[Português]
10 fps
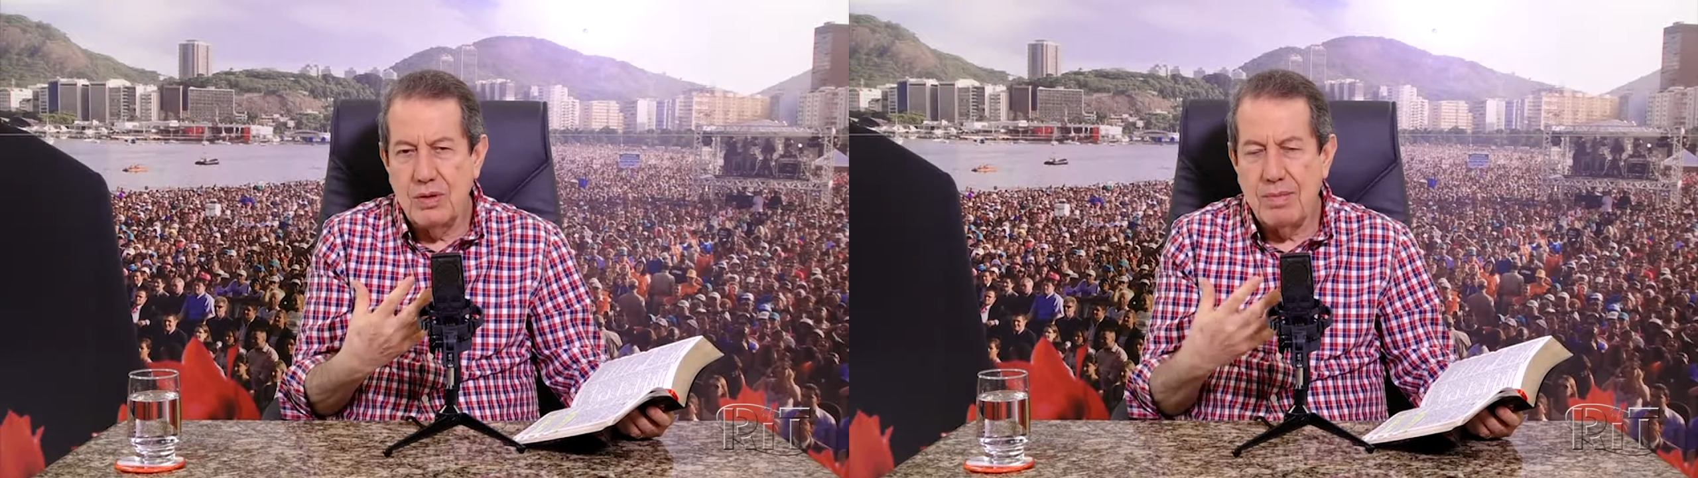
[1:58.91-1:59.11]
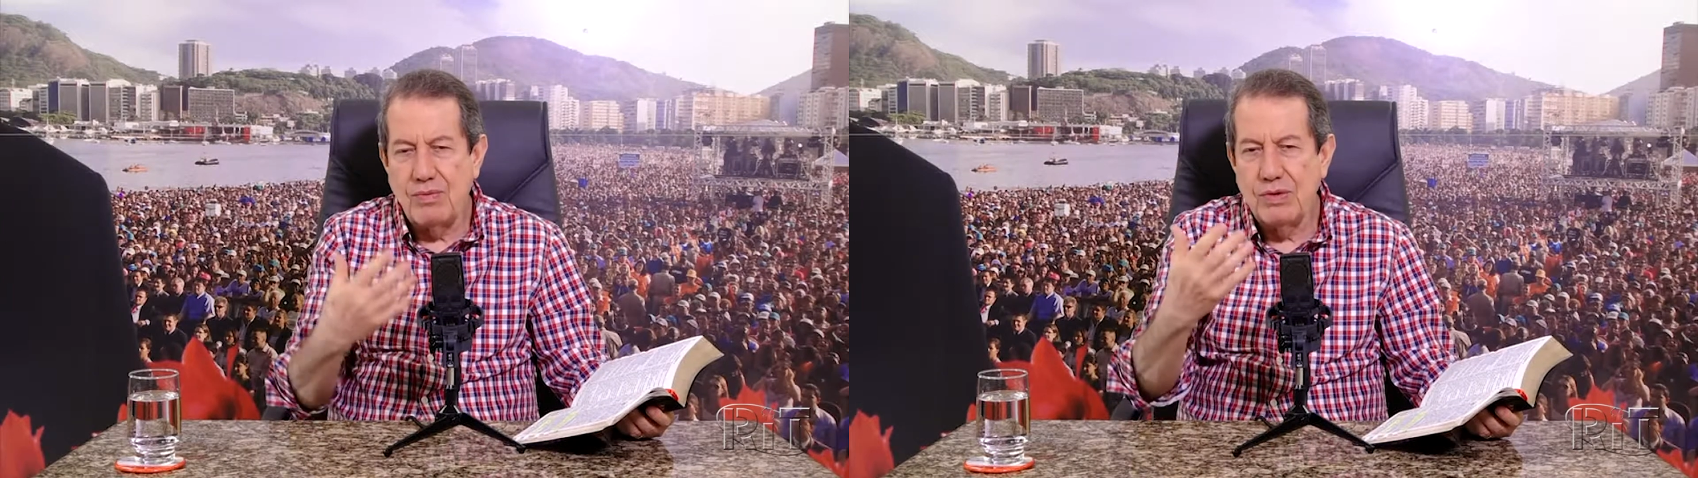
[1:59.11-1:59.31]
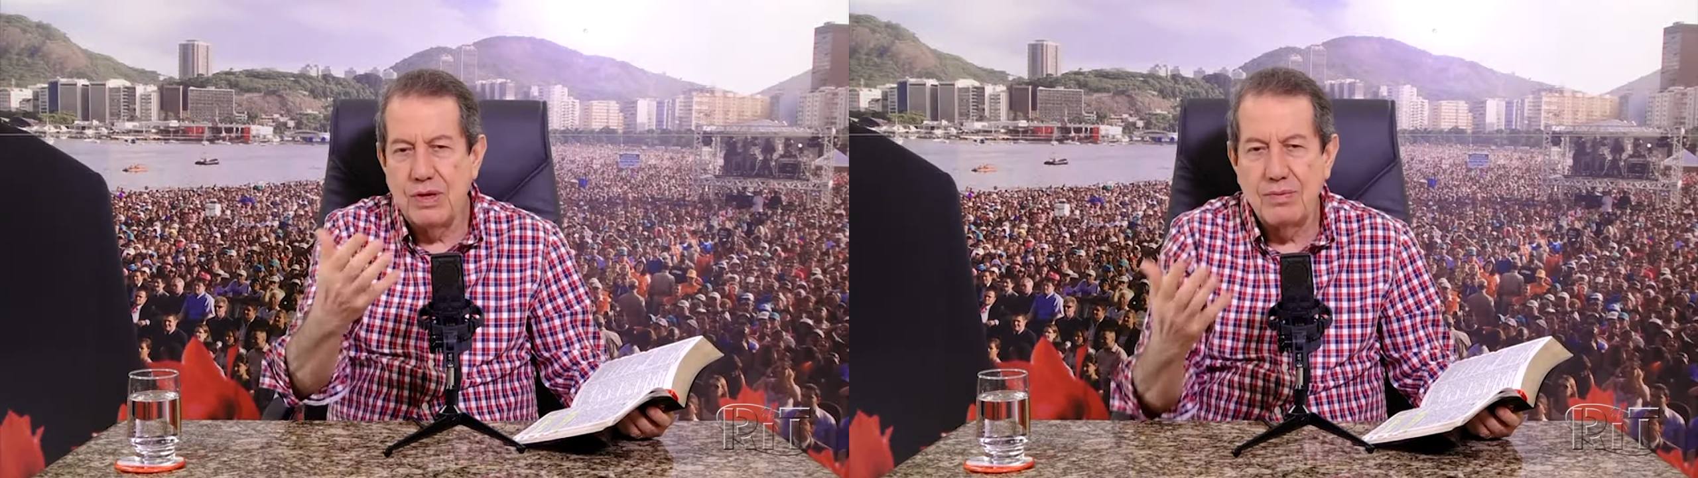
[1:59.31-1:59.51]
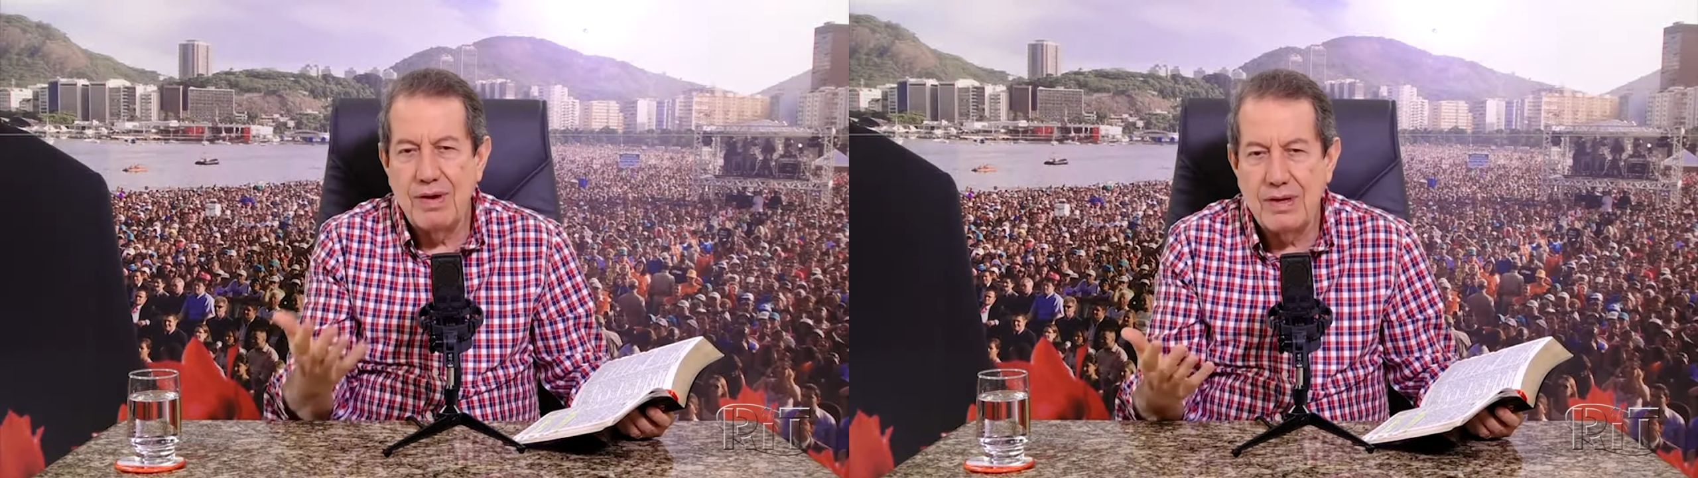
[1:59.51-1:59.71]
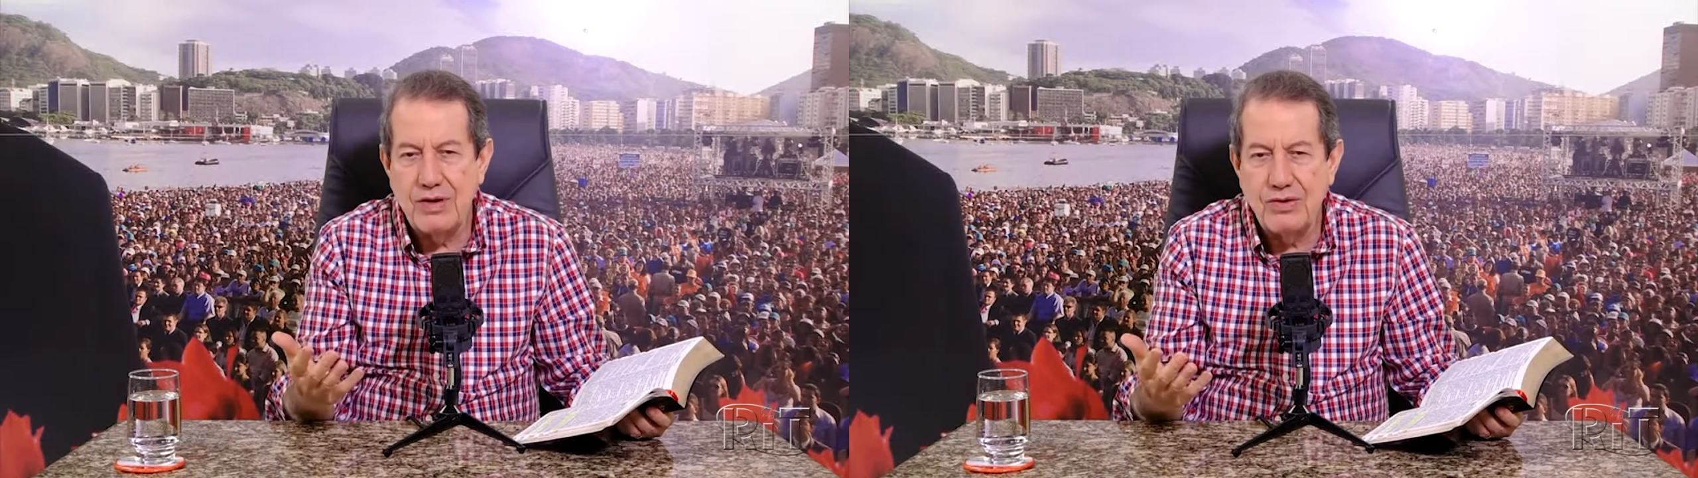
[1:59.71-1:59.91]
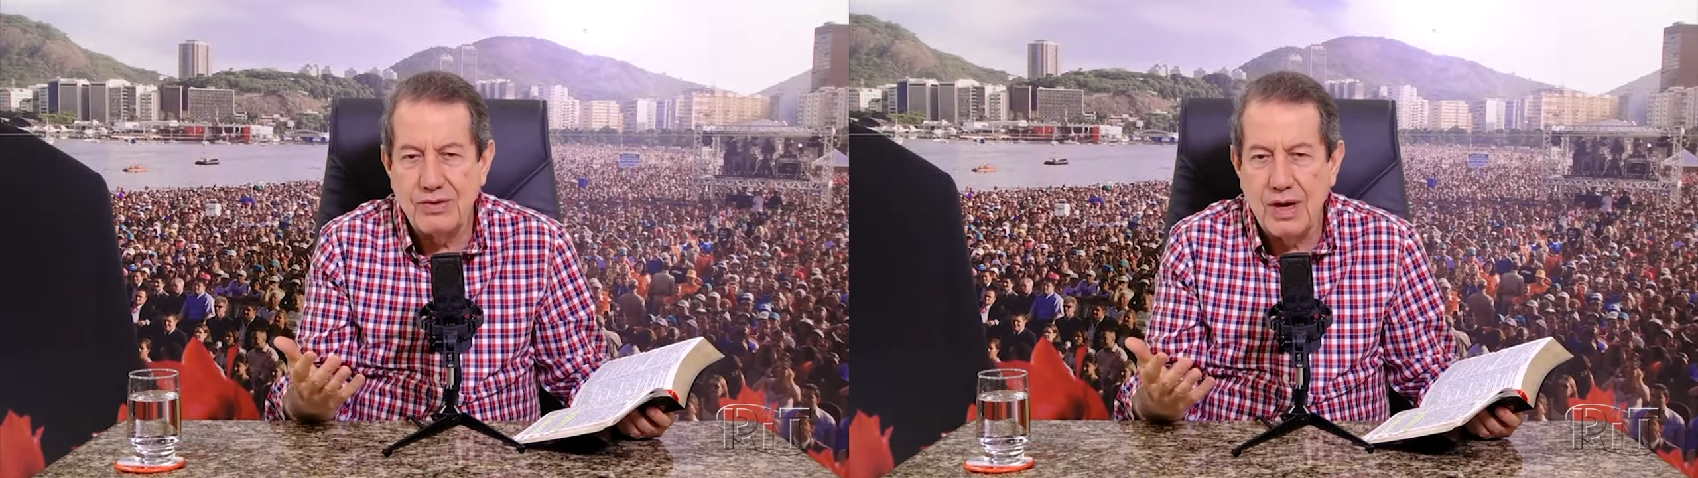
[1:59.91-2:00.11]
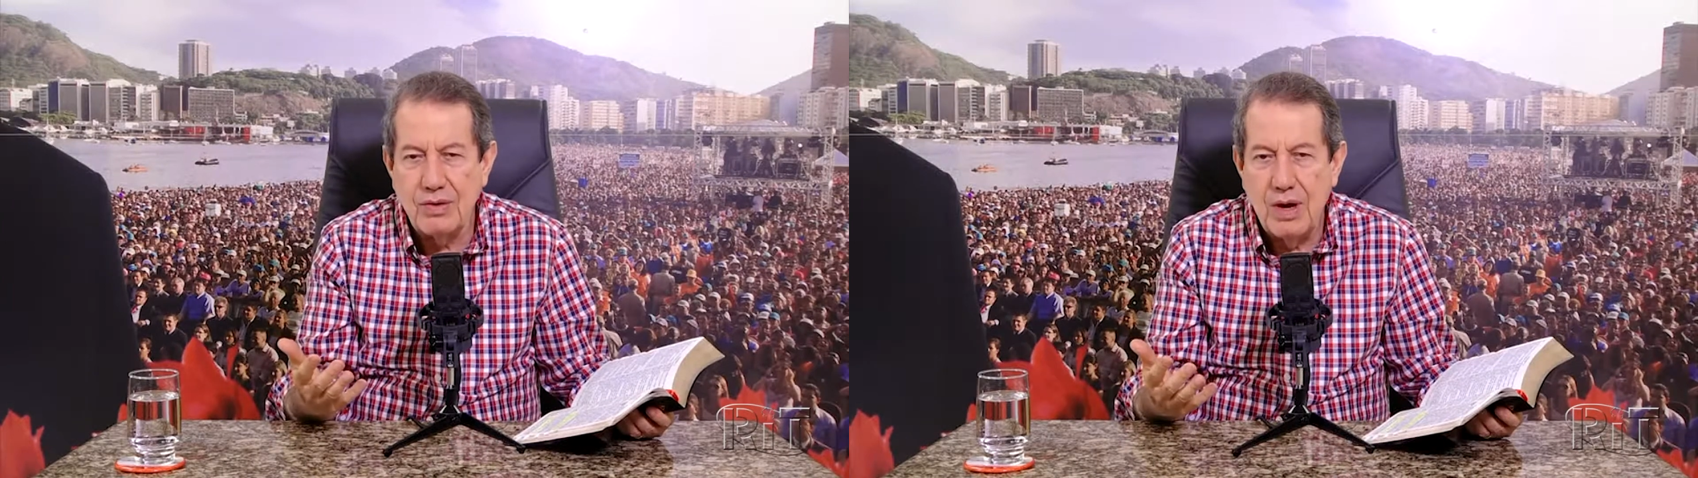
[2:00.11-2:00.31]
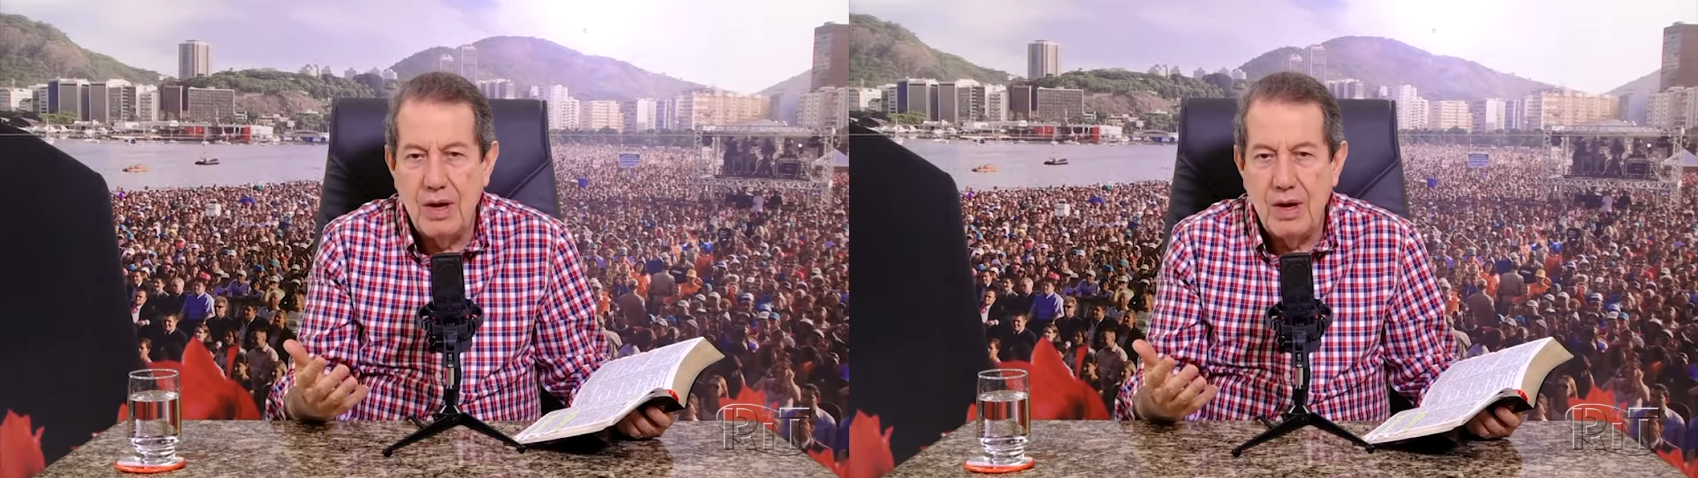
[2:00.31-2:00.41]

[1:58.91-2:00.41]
Mas você veio ter dizendo,